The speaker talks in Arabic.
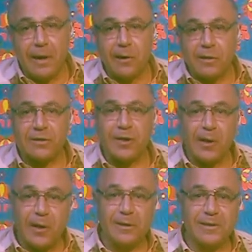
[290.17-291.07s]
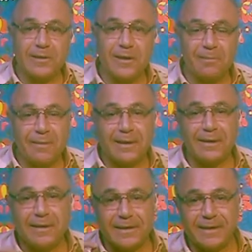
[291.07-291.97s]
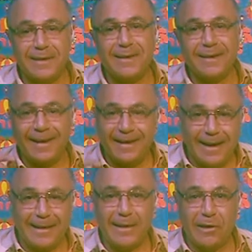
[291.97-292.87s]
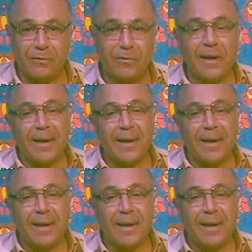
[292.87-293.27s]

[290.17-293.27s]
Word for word: رقصة خاصة بعد تسجيل الأهداف